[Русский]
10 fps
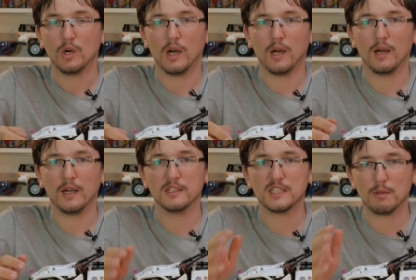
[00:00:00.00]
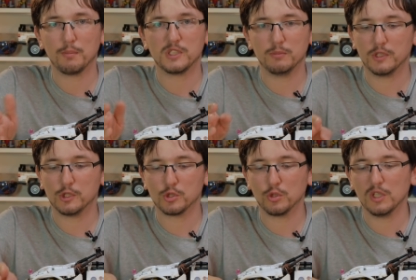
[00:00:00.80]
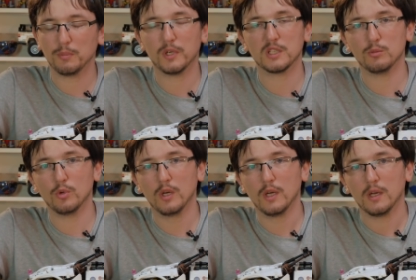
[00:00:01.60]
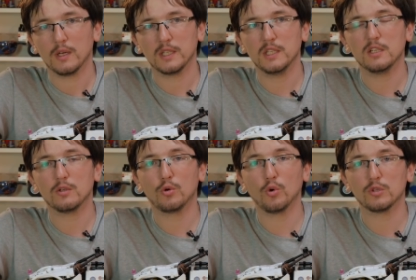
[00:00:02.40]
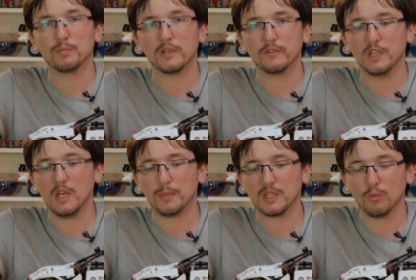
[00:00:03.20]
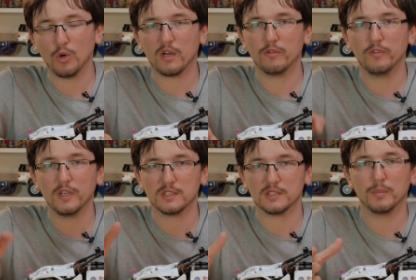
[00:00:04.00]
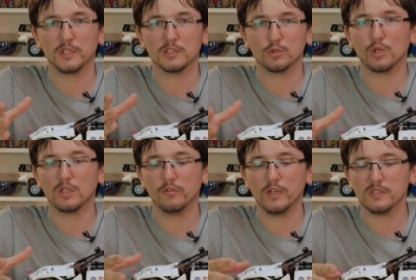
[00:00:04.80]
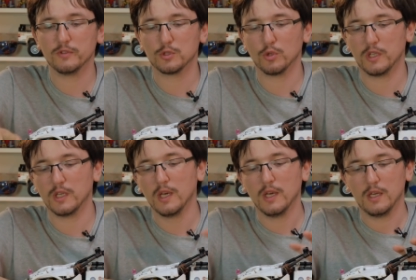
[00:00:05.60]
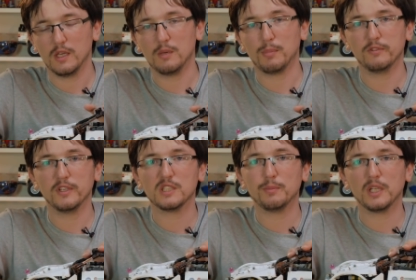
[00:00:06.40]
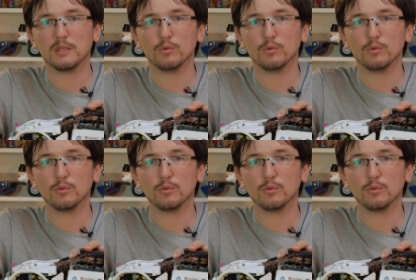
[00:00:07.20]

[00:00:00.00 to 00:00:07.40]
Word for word: а, они сами по себе тяжелые, поэтому на них ход плавнее, потому как вес, подрессоренный вес высокий, и подвеска при